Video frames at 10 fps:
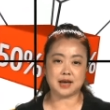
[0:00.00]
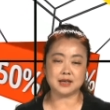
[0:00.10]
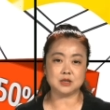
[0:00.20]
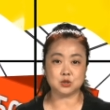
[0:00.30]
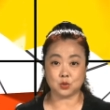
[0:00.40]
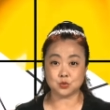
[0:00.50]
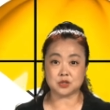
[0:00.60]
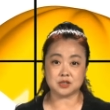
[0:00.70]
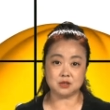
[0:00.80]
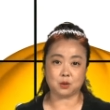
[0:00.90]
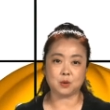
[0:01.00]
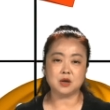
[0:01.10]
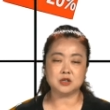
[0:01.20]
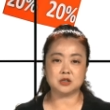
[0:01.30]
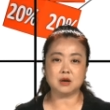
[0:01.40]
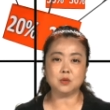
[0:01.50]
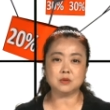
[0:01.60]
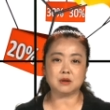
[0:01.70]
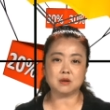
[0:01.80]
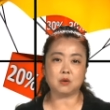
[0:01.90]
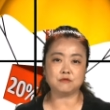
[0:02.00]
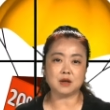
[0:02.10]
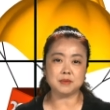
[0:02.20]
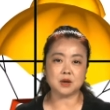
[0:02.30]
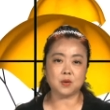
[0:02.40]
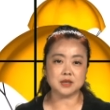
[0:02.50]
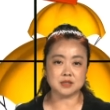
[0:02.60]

牙医搜索的系统，使客户能够方便快捷